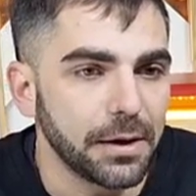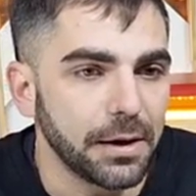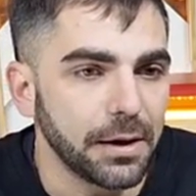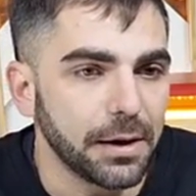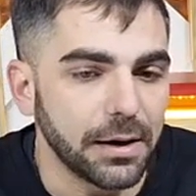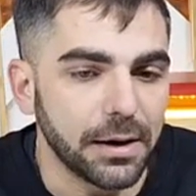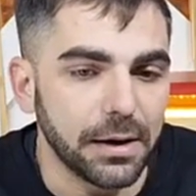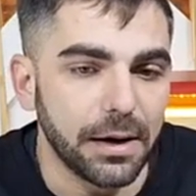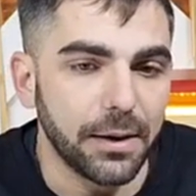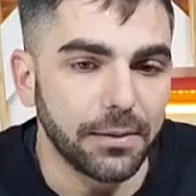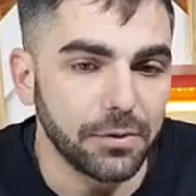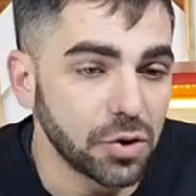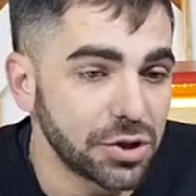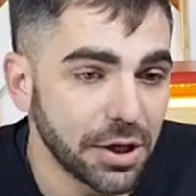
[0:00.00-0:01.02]
eh,
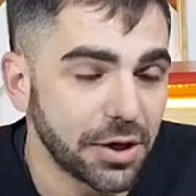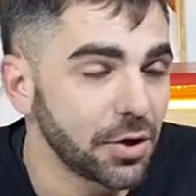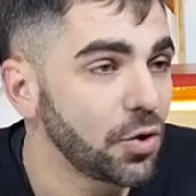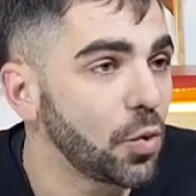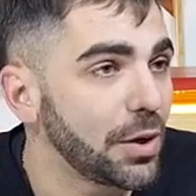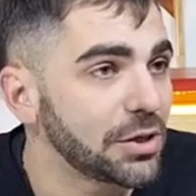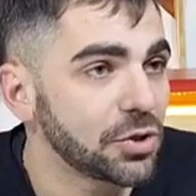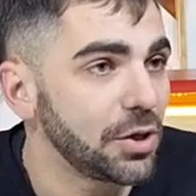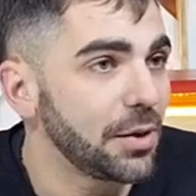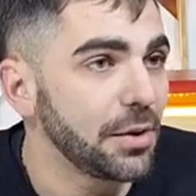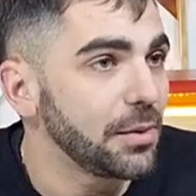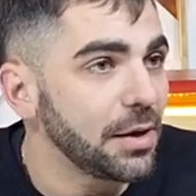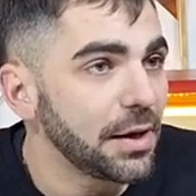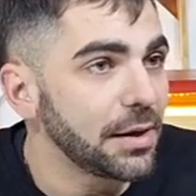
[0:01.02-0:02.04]
no se creó una sola
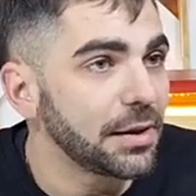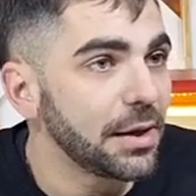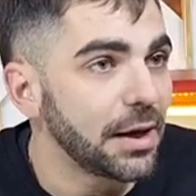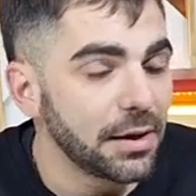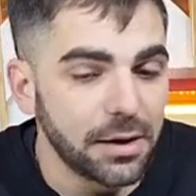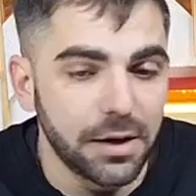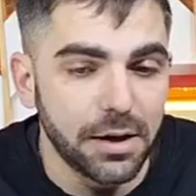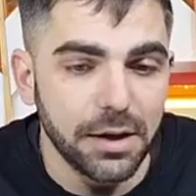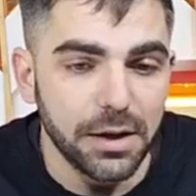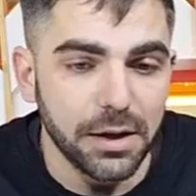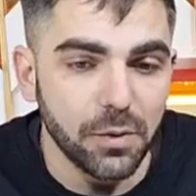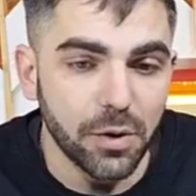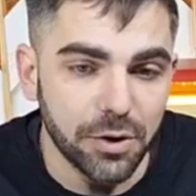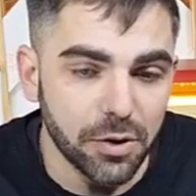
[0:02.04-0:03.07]
vivienda.
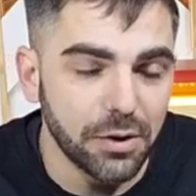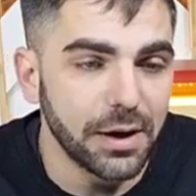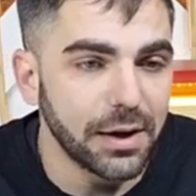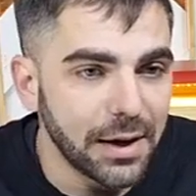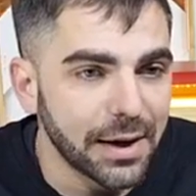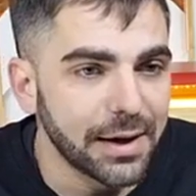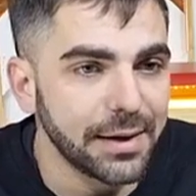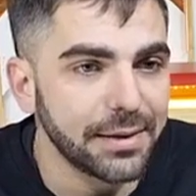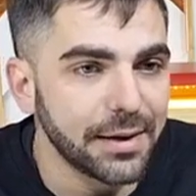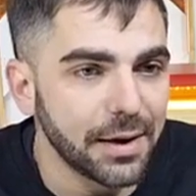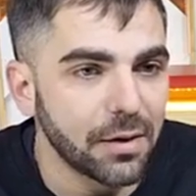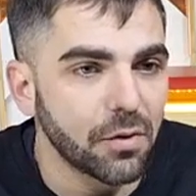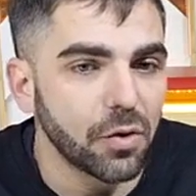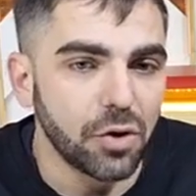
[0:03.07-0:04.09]
Y bueno, la,
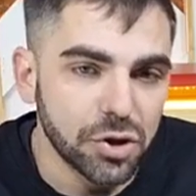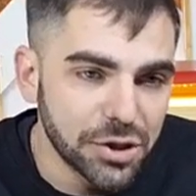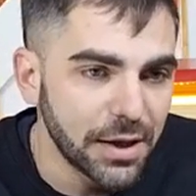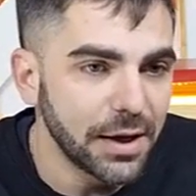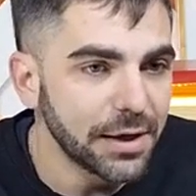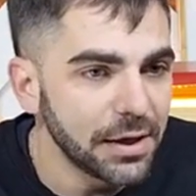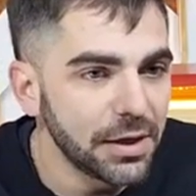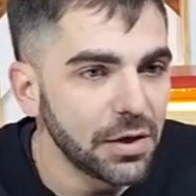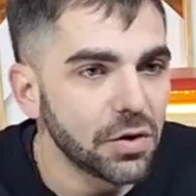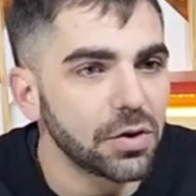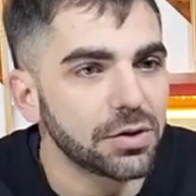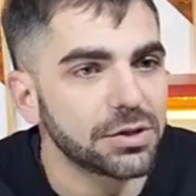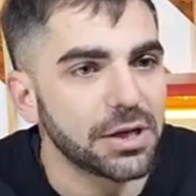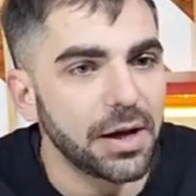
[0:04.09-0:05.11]
gente conoce a
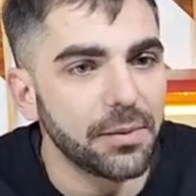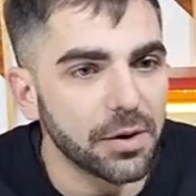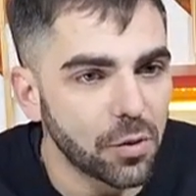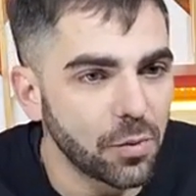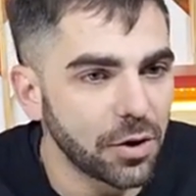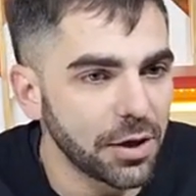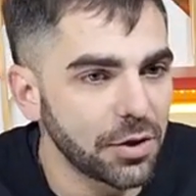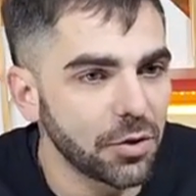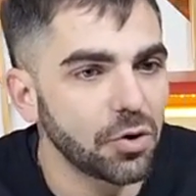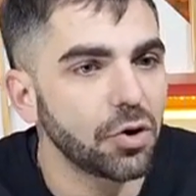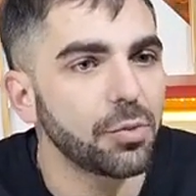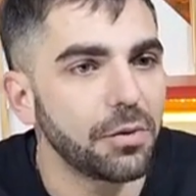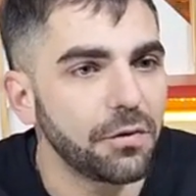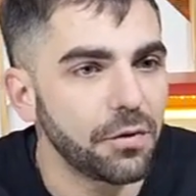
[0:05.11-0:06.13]
Darío, sabe cómo
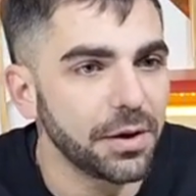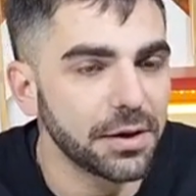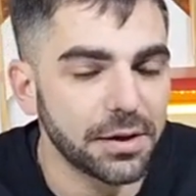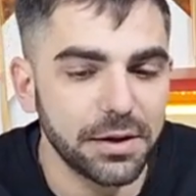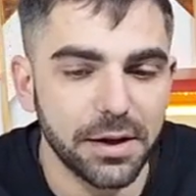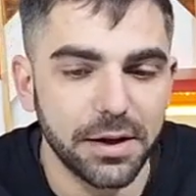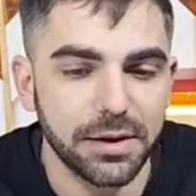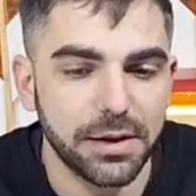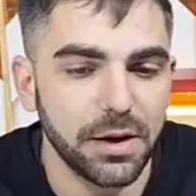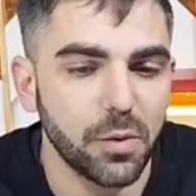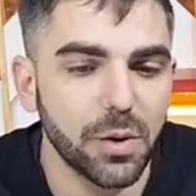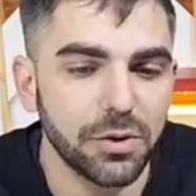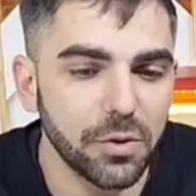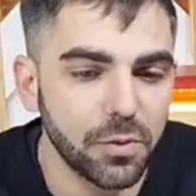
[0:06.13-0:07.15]
gestionó, cómo fue intendente,
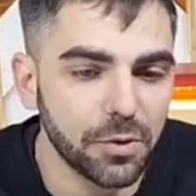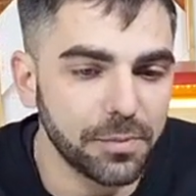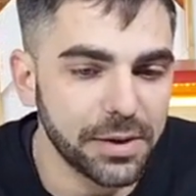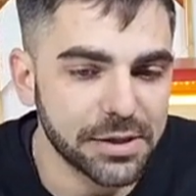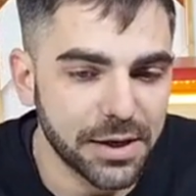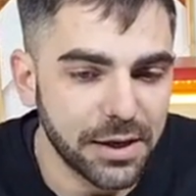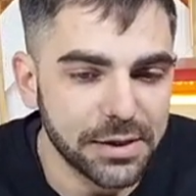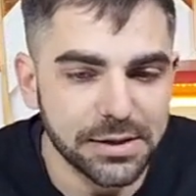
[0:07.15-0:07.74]
y cuando uno empieza a